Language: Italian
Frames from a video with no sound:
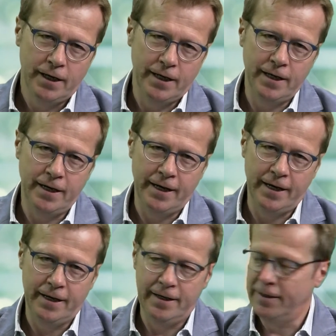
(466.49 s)
in,
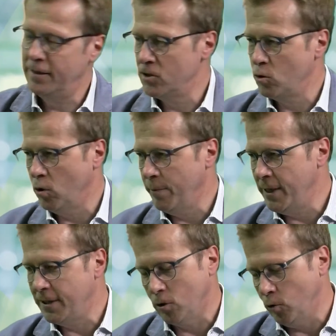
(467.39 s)
eh,
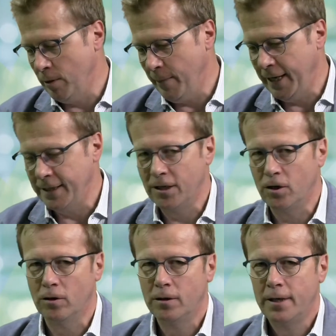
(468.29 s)
sicuramente con il medico.
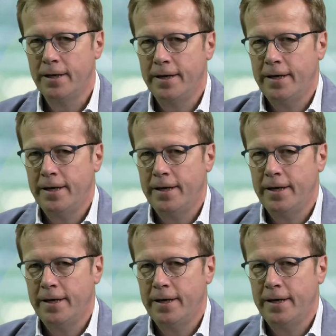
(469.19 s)
Certo.